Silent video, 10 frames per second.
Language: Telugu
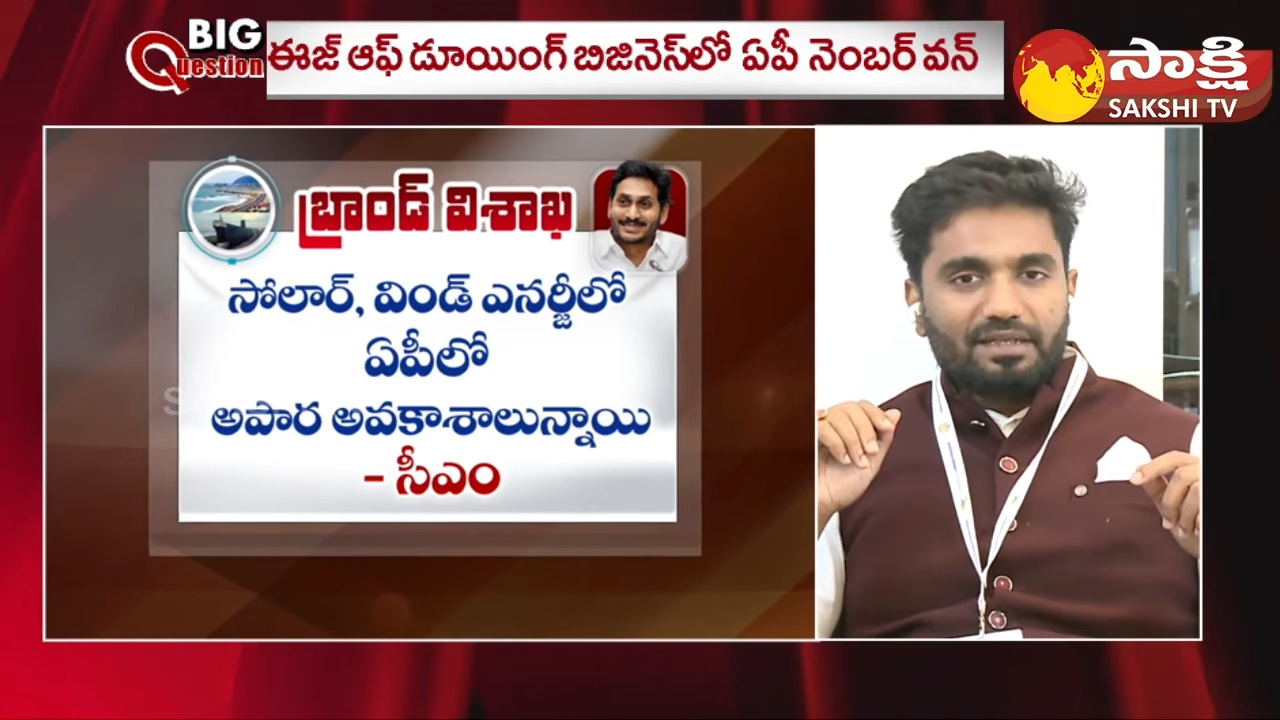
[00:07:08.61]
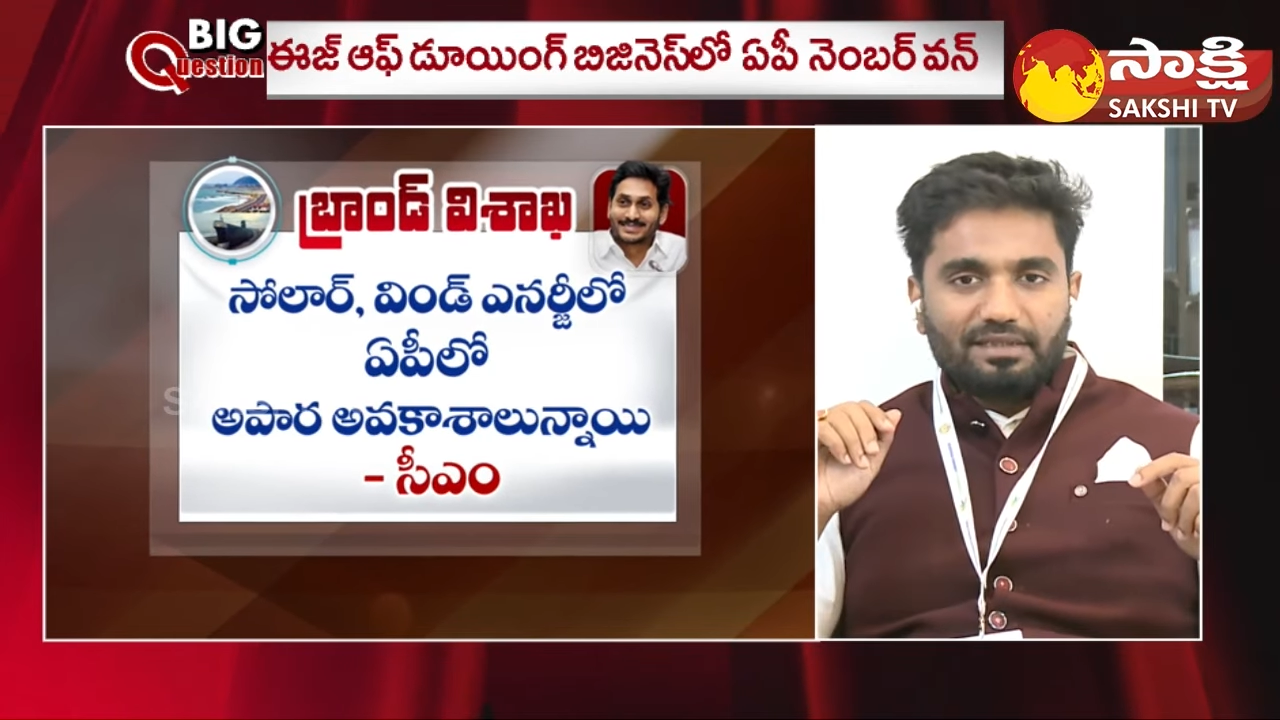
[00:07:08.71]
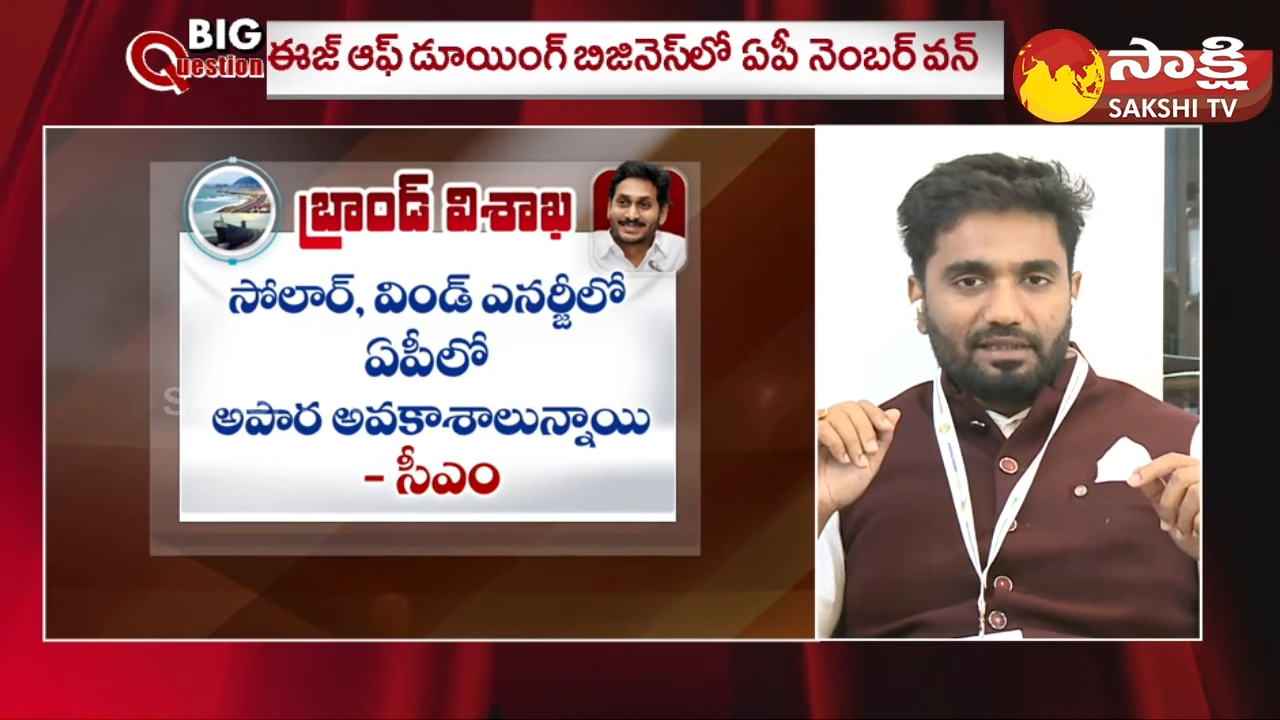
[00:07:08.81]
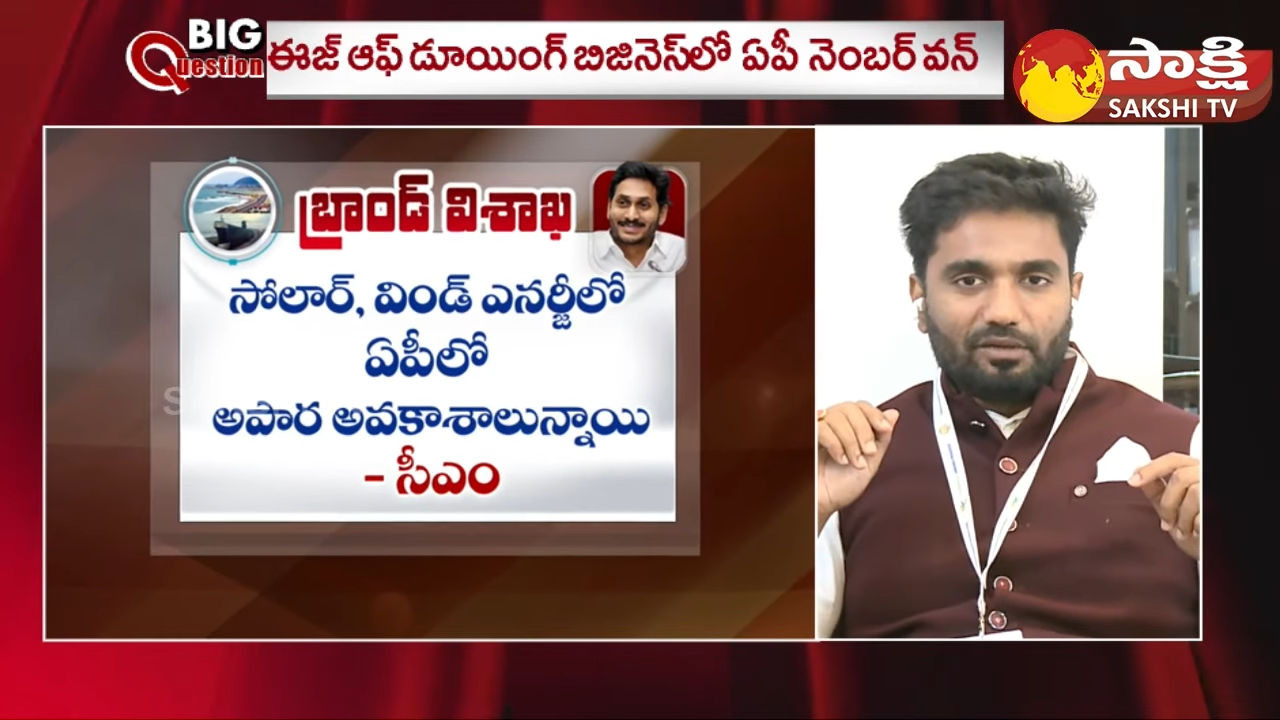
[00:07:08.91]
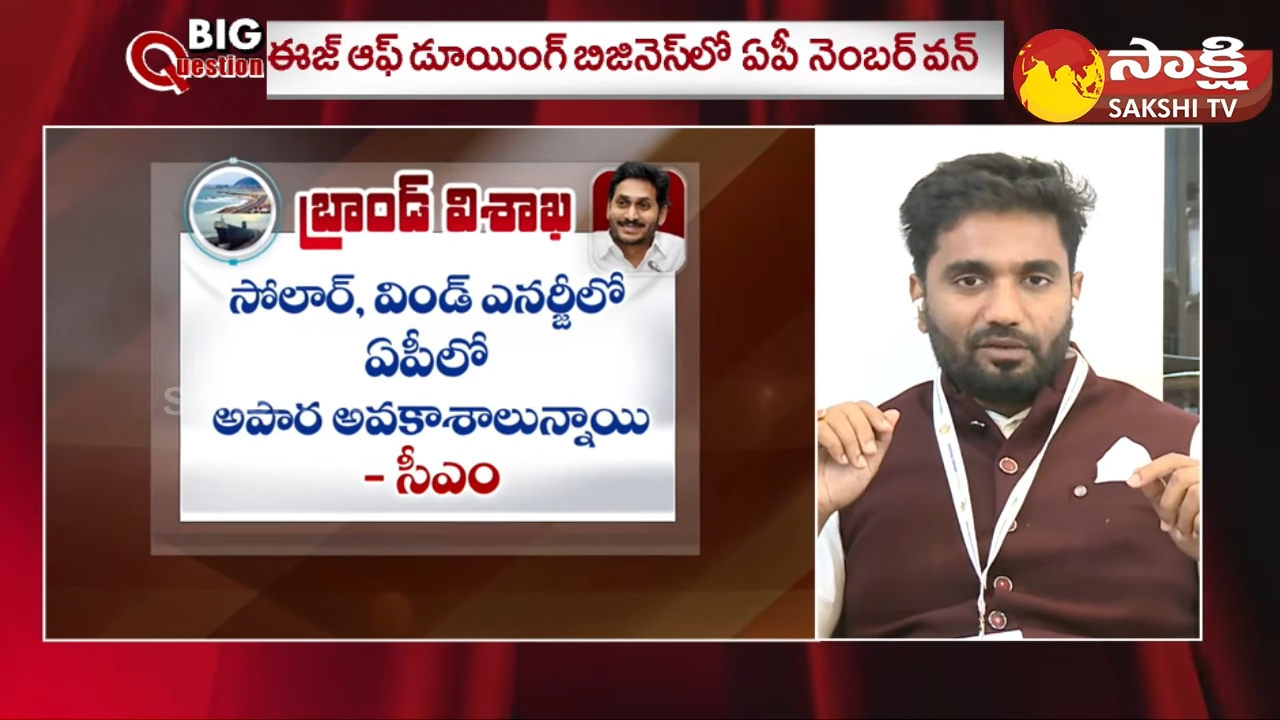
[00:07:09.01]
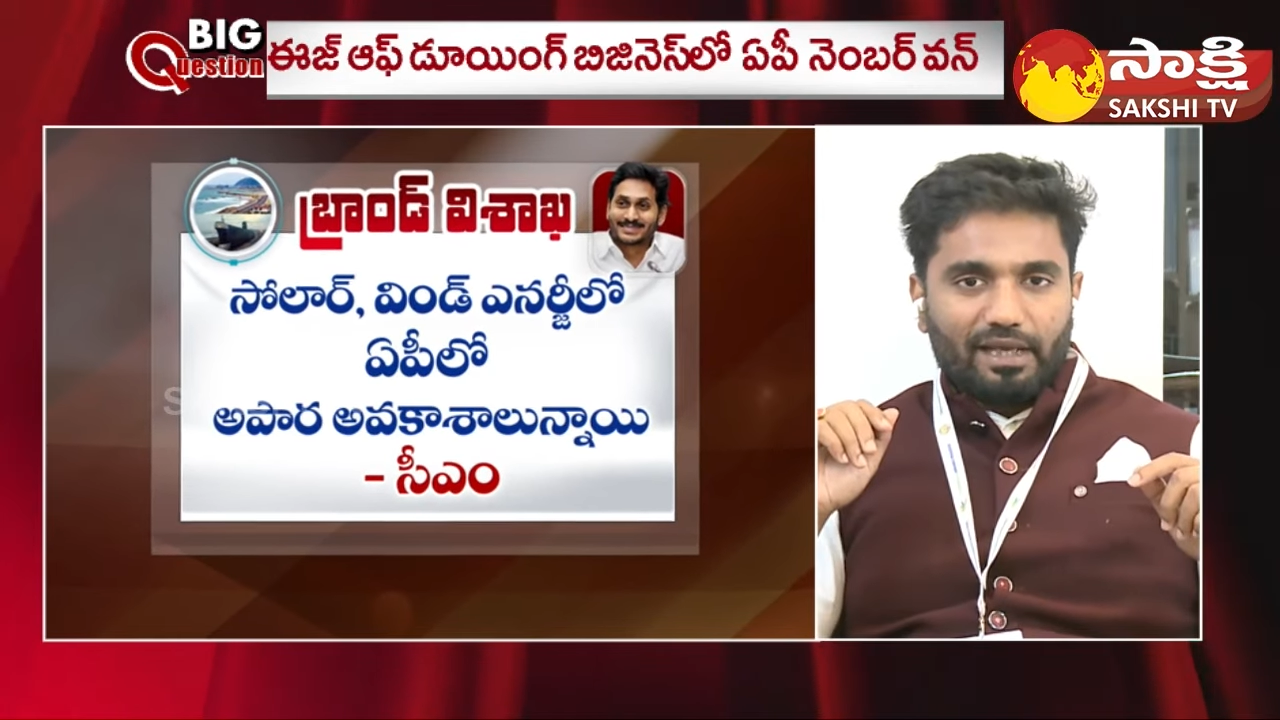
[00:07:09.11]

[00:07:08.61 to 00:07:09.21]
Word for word: పరిస్థితులు